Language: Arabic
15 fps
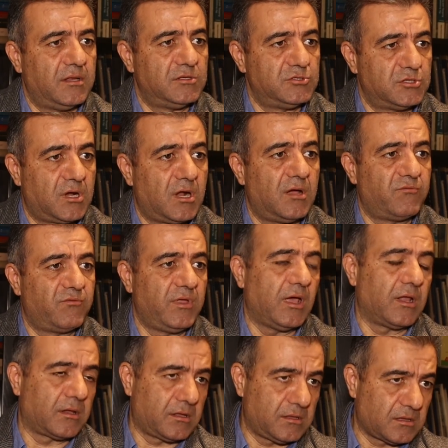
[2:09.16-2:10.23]
الإجراء
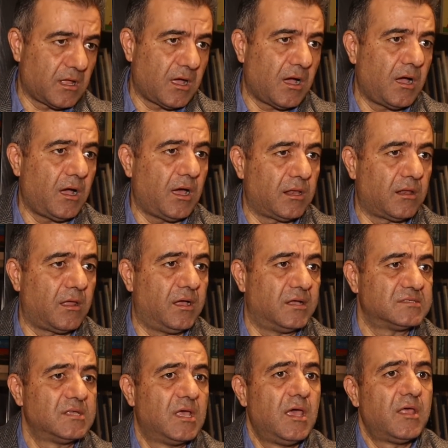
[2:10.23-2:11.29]
في القطاع الخاص